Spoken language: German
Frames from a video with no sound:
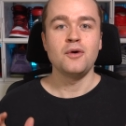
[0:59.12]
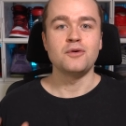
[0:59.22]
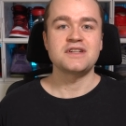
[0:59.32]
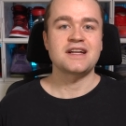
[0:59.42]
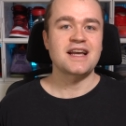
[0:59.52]

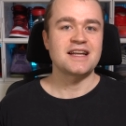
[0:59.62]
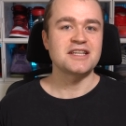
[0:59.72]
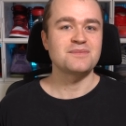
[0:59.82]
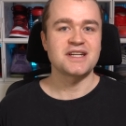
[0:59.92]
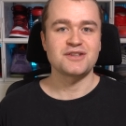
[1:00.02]
Und dann kann
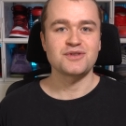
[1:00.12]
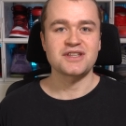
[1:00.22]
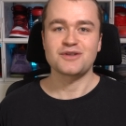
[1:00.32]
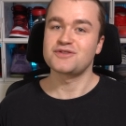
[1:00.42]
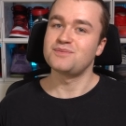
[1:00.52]
ich mir
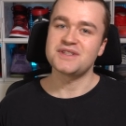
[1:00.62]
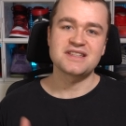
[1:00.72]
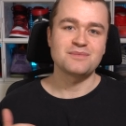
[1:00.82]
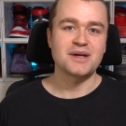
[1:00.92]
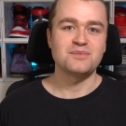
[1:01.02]
natürlich auch so ein
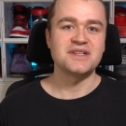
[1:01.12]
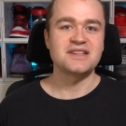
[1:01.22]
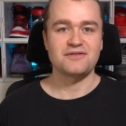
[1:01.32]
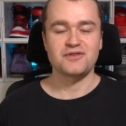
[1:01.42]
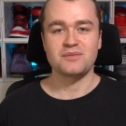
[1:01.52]
bisschen mal ein Bild
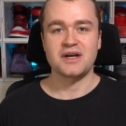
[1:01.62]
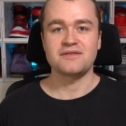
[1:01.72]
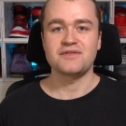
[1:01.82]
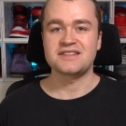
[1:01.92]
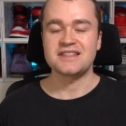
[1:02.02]
davon
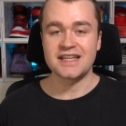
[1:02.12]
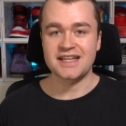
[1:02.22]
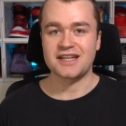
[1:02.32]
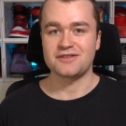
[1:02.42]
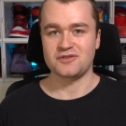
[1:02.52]
machen, was ihr
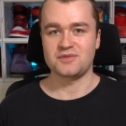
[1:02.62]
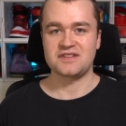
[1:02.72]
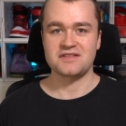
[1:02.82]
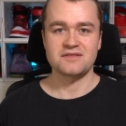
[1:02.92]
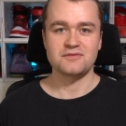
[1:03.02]
gerne so
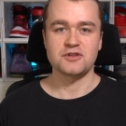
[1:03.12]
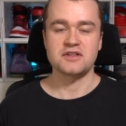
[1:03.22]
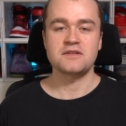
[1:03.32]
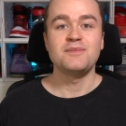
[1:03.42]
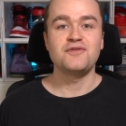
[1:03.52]
besitzen
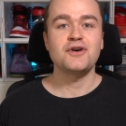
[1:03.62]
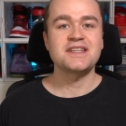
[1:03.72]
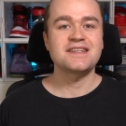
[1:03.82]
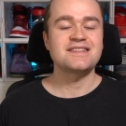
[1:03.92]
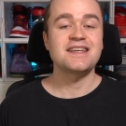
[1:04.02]
würdet. Bevor
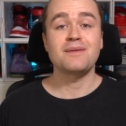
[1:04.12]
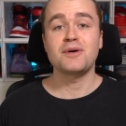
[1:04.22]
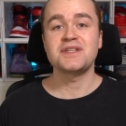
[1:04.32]
ich jetzt hier aber